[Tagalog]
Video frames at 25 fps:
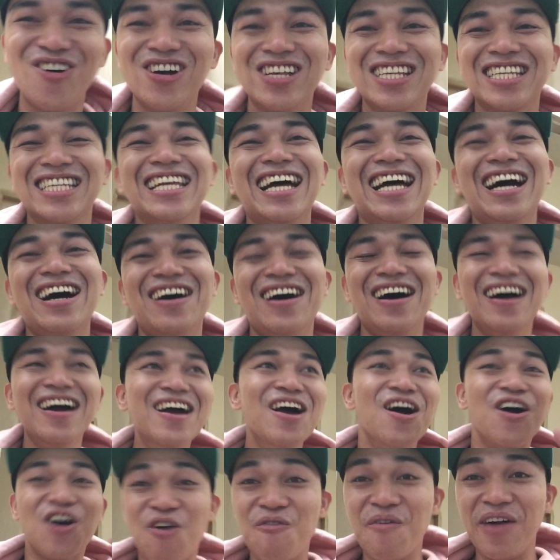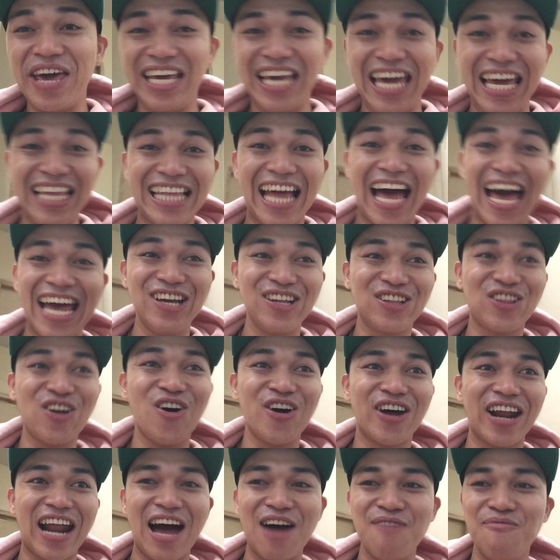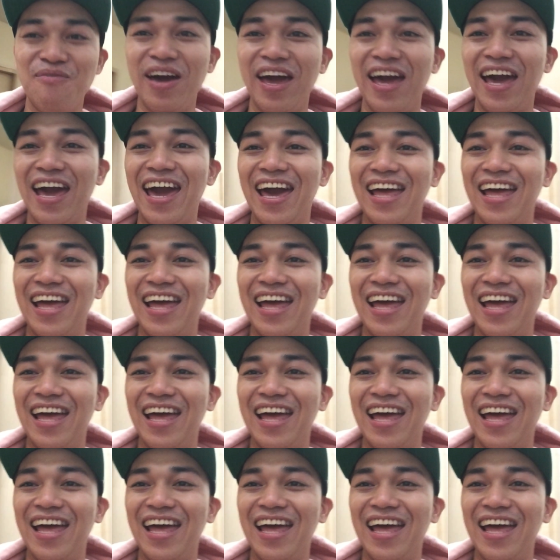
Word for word: Bukas na. Kung makikita nyo to, grabe,